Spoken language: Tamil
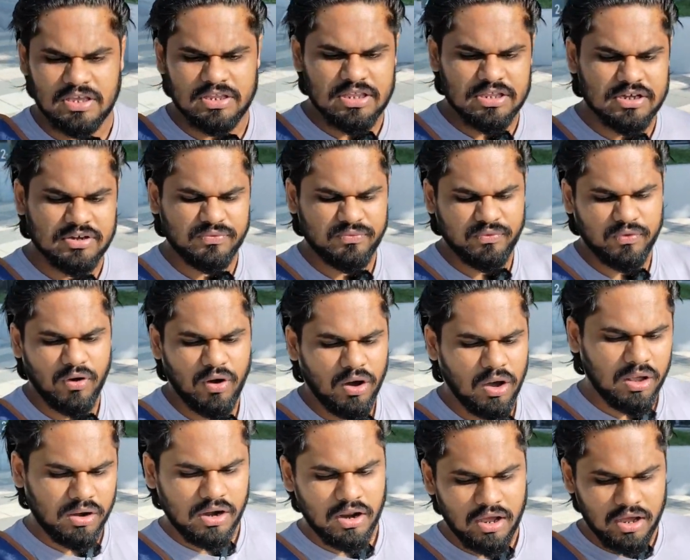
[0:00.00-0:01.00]
இதுக்கு
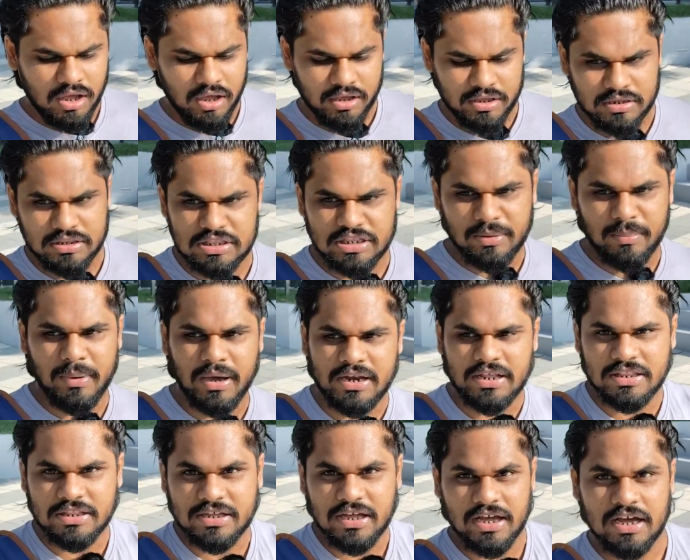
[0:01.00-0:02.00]
ஃபாரா இந்த
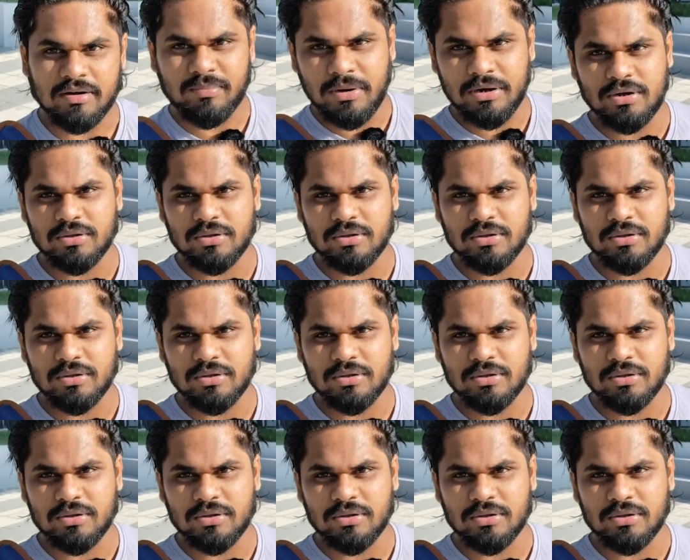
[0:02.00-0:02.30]
மாதிரி இதுக்காக